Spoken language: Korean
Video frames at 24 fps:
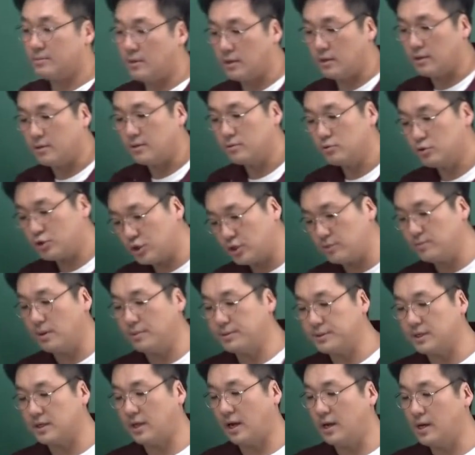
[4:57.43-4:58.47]
뭐
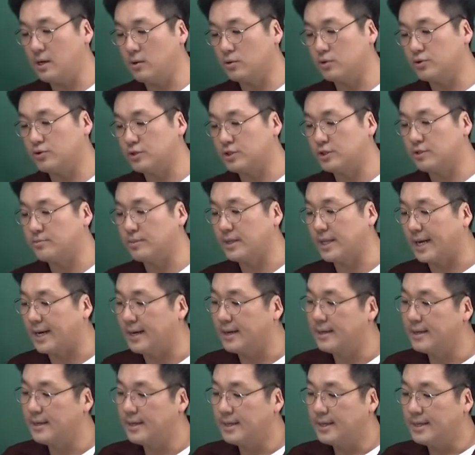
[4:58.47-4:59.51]
쉼없이 달려올 수 있습니다.